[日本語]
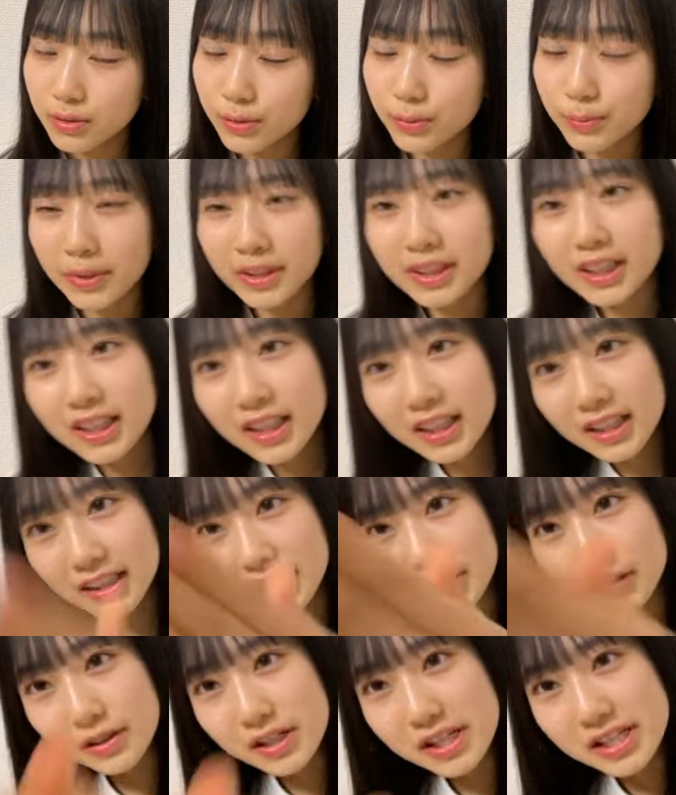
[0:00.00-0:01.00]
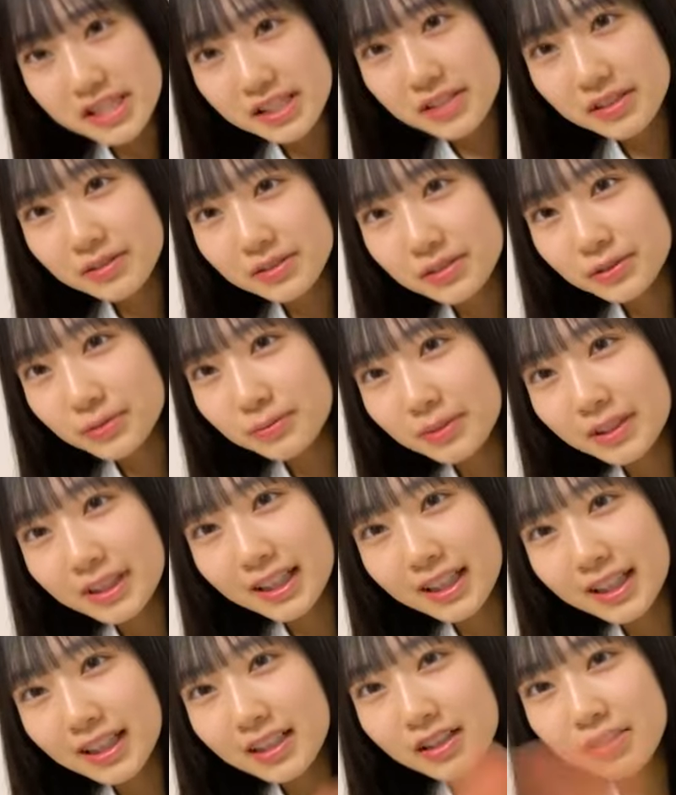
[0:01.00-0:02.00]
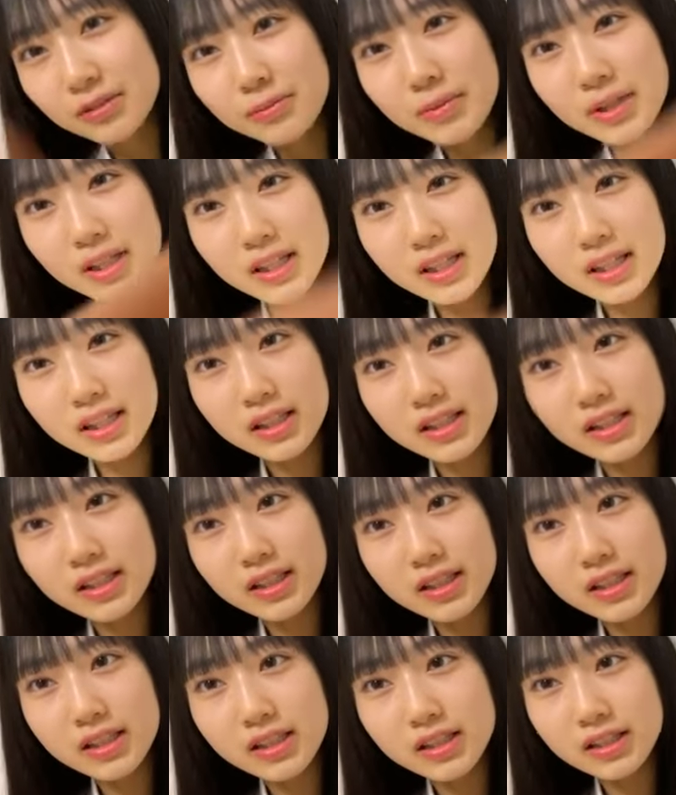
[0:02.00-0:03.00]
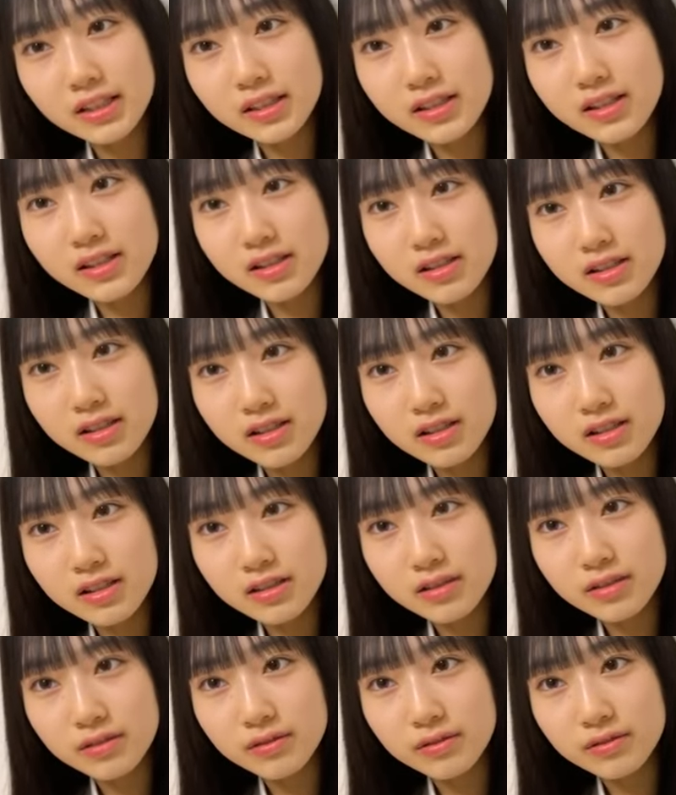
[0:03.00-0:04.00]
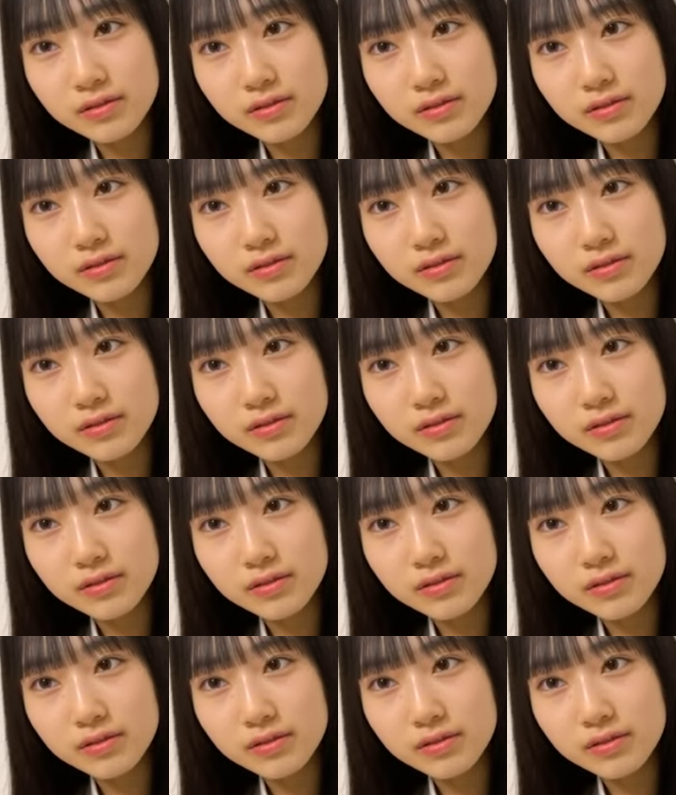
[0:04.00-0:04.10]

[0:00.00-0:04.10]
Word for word: そうまたかって言われちゃうそうまたかごめんなさいって感じなんです